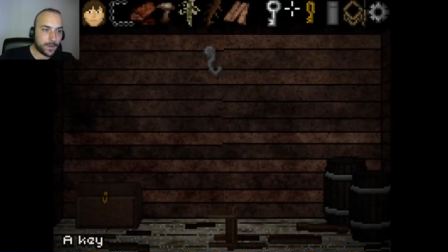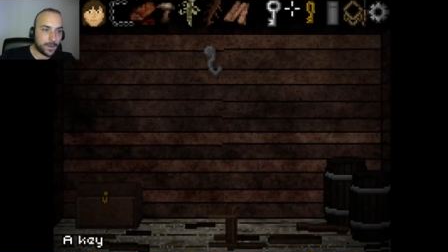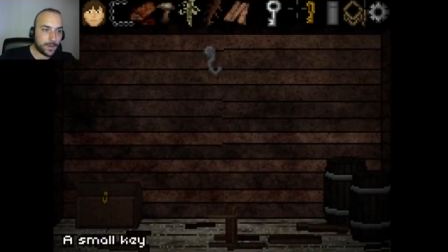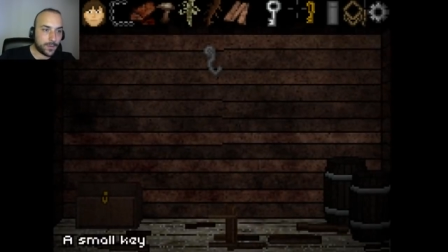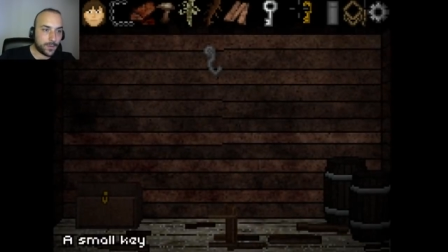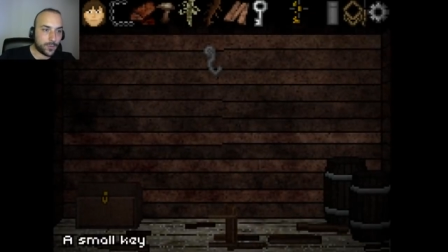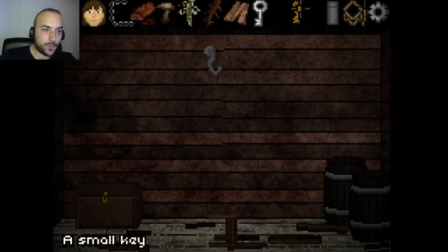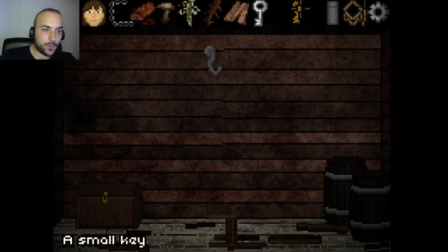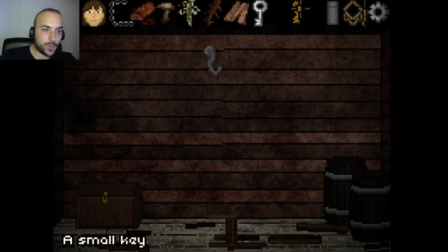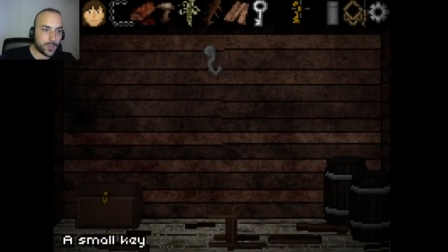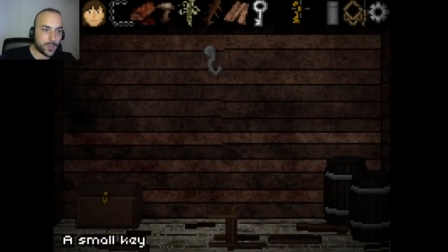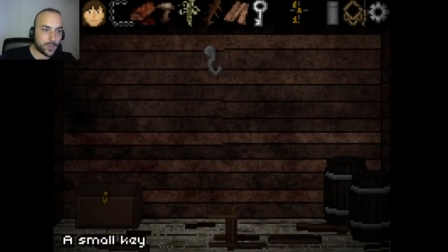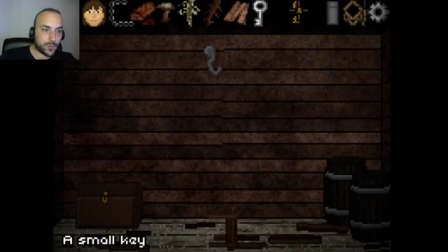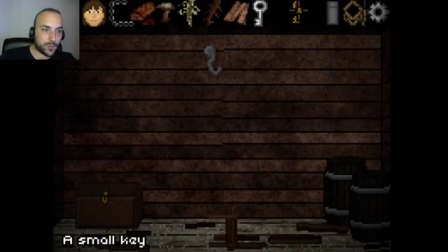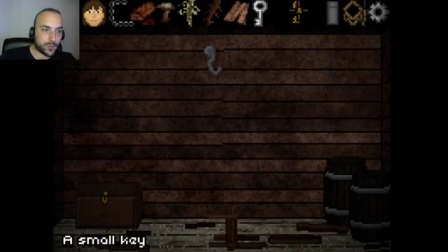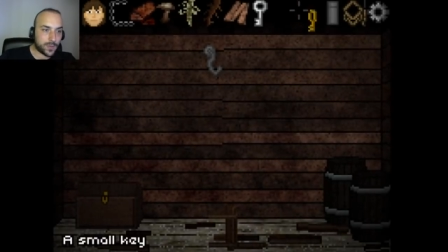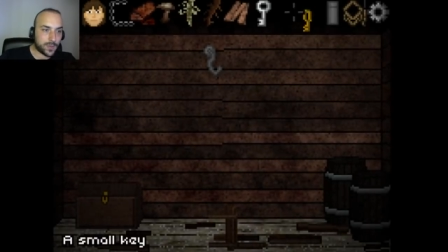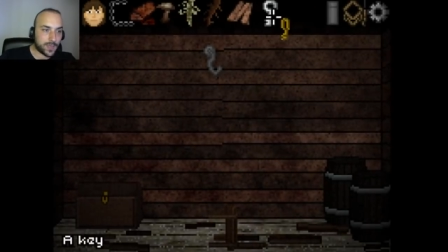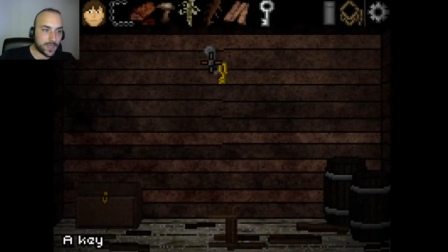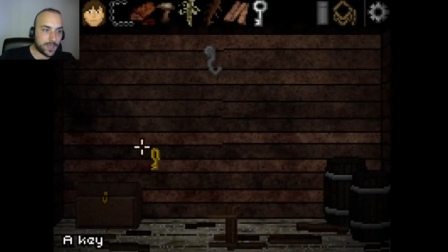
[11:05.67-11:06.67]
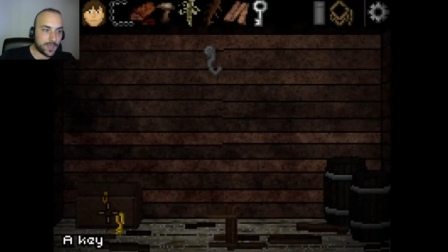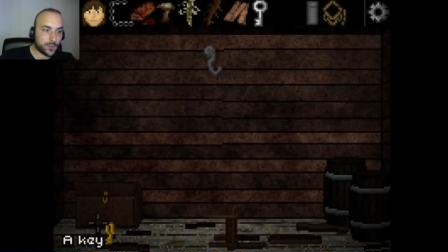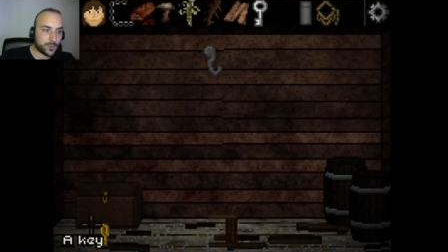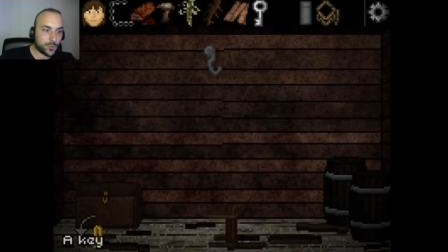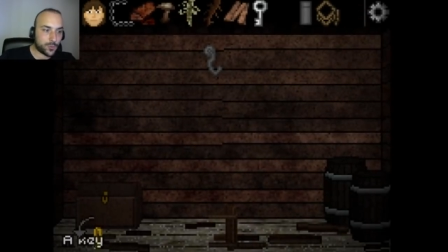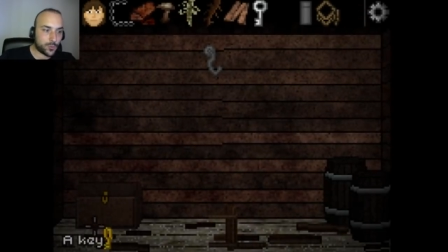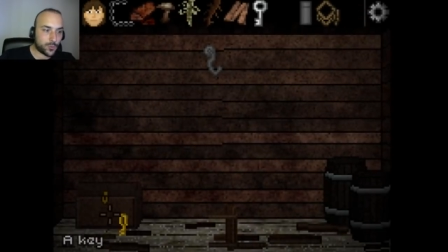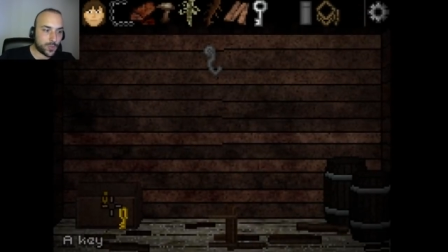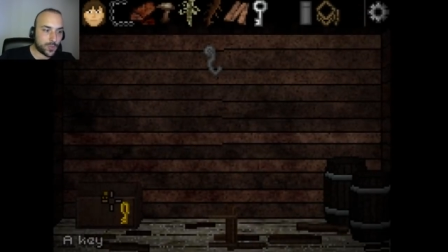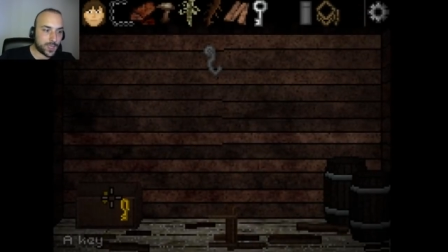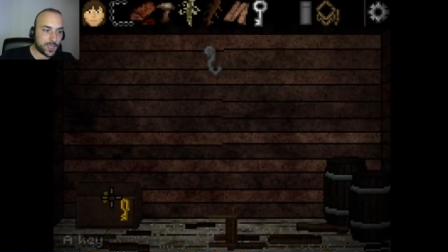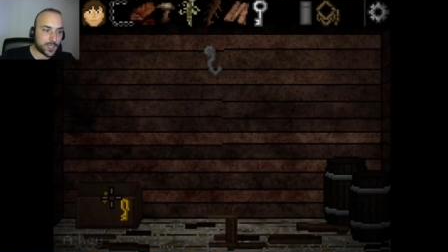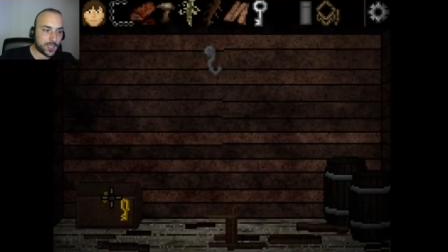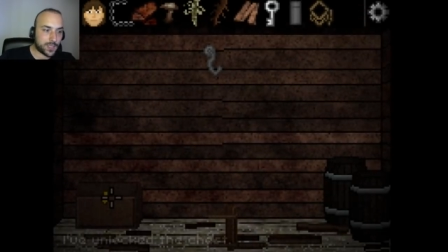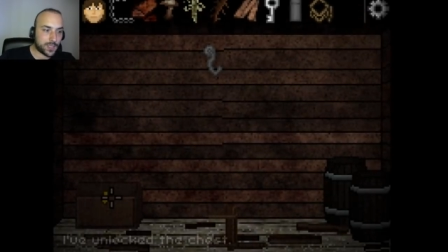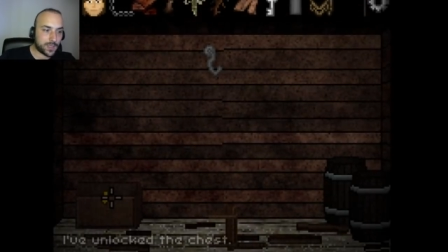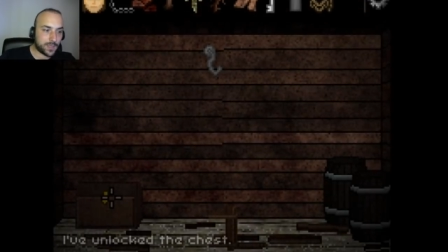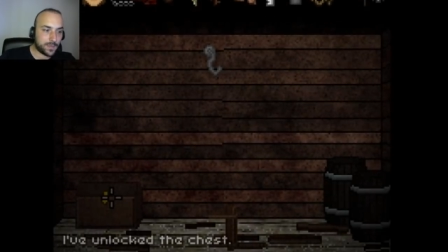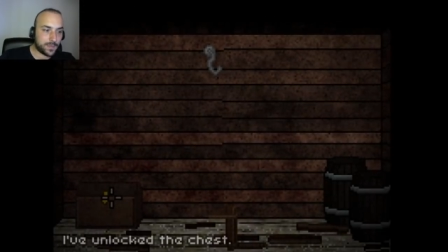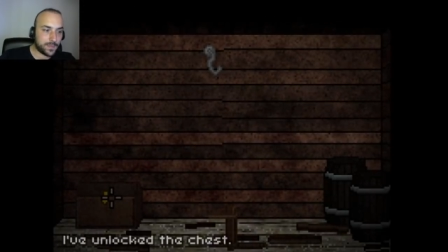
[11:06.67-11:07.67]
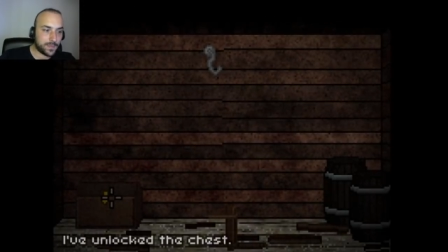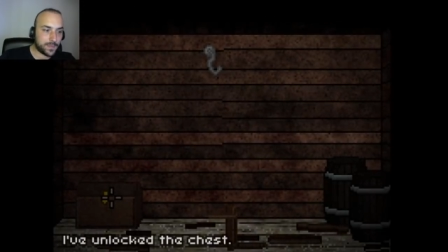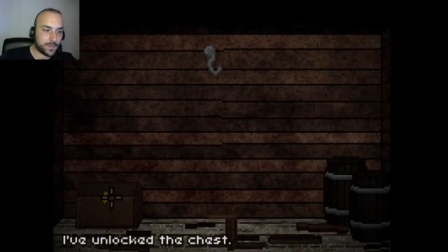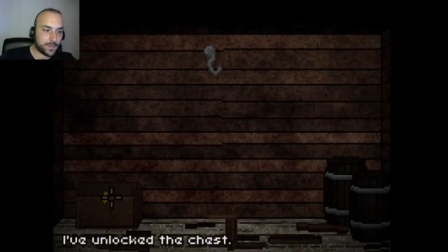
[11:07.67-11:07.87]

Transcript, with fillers: Ondan sonra şunu açtım.